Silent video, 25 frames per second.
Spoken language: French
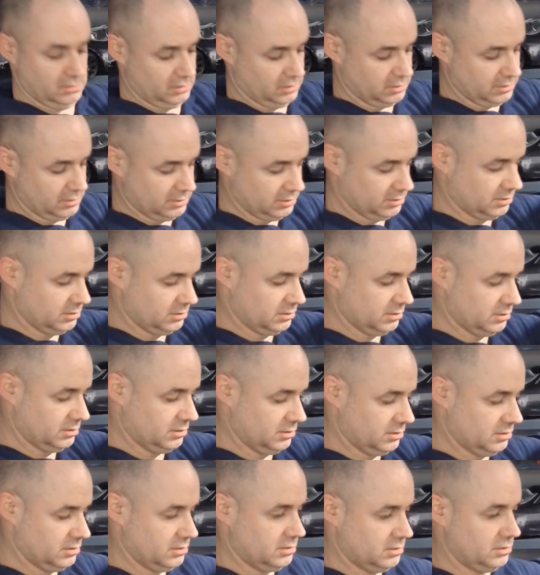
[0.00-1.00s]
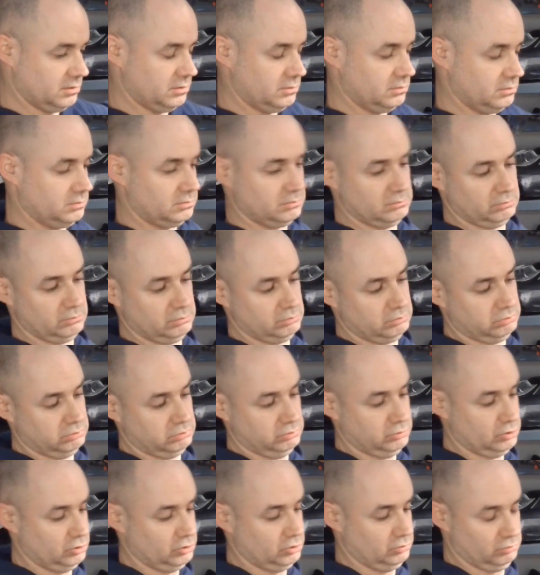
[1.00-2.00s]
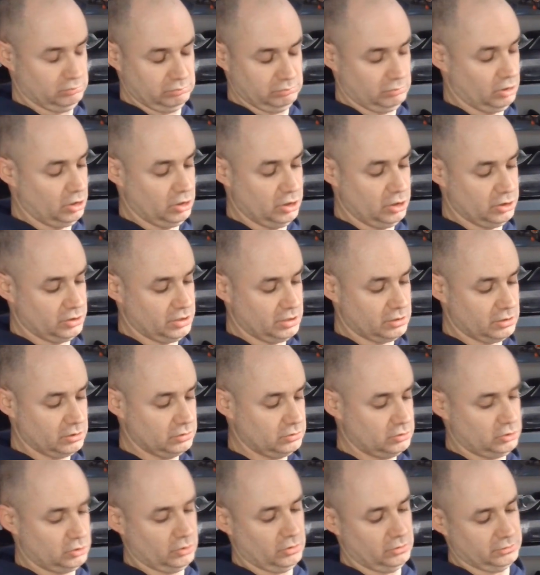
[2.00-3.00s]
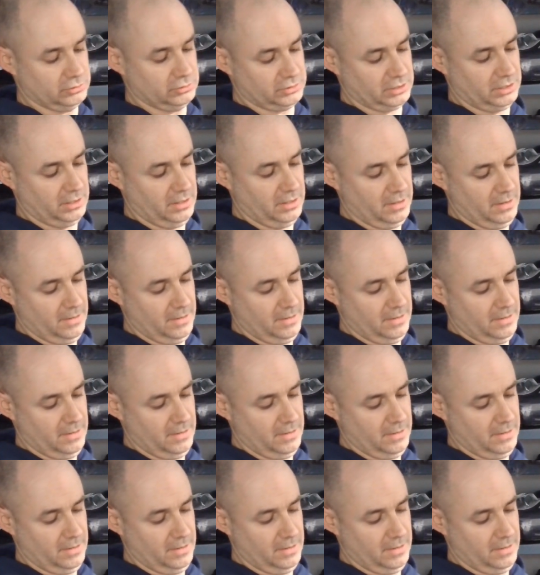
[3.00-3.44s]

euh, bah, il était quand je suis rentré.